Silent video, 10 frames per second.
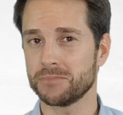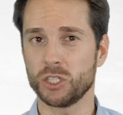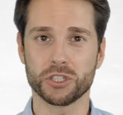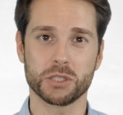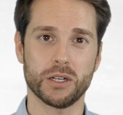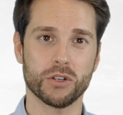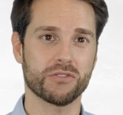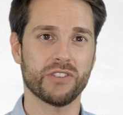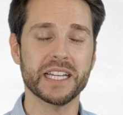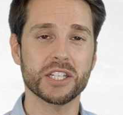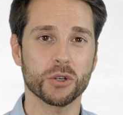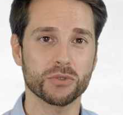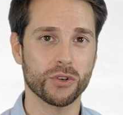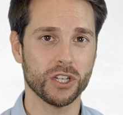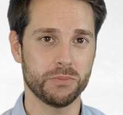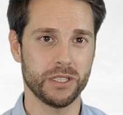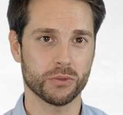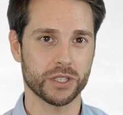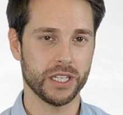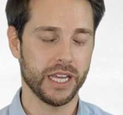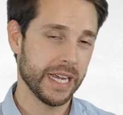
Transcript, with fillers: Die Leute brauchen Weiter- und Fortbildungen.